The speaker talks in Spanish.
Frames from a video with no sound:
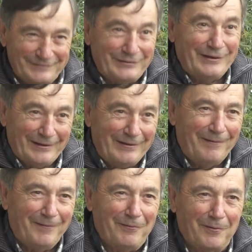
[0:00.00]
y si le di
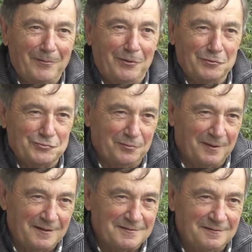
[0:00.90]
la mano, pues lo los
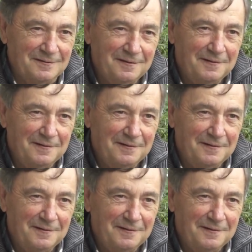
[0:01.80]
ver así.